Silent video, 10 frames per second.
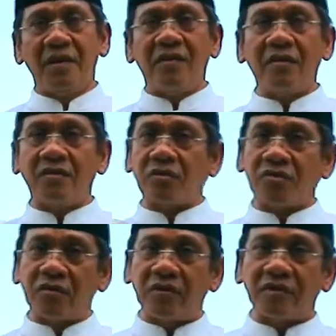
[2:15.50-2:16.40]
Dan
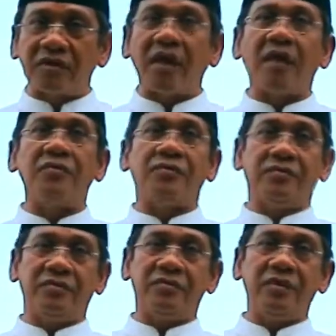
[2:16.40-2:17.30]
Rasulullah tahu
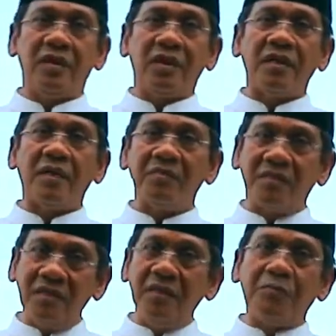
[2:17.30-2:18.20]
dalam
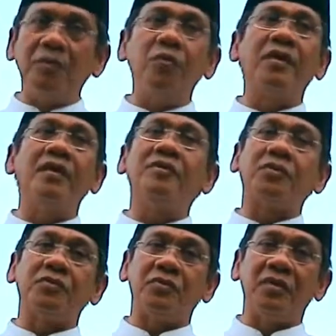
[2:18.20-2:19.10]
diri pemuda
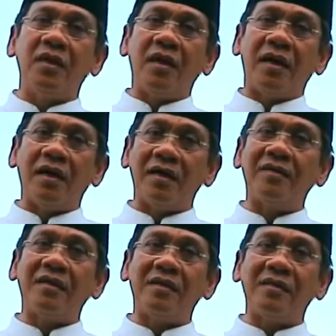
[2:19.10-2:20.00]
itu
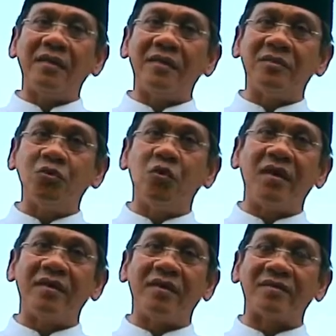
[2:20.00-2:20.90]
ada daya
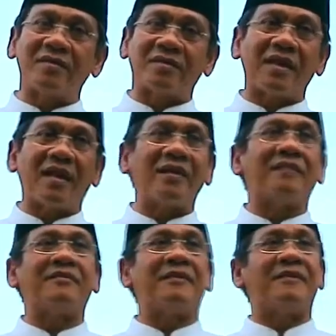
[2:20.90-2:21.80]
juang yang
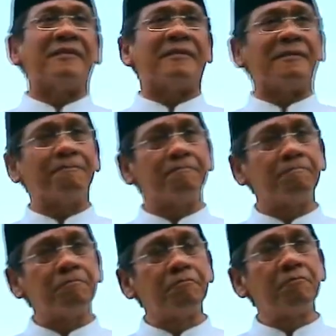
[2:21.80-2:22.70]
sangat tinggi.
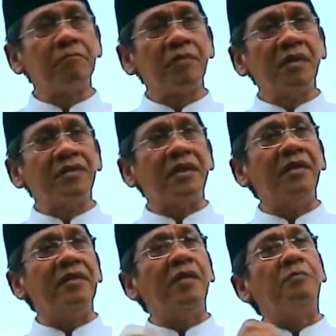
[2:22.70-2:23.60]

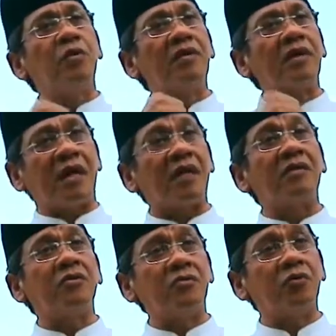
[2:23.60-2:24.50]
Sehingga Bung
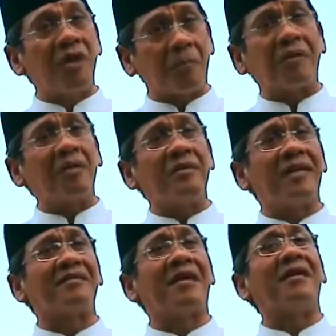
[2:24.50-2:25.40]
Karno juga pernah
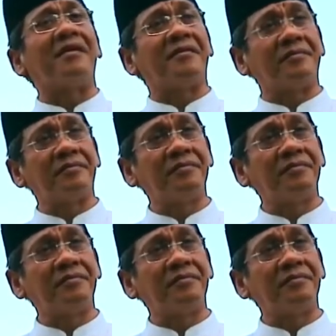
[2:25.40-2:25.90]
menyatakan,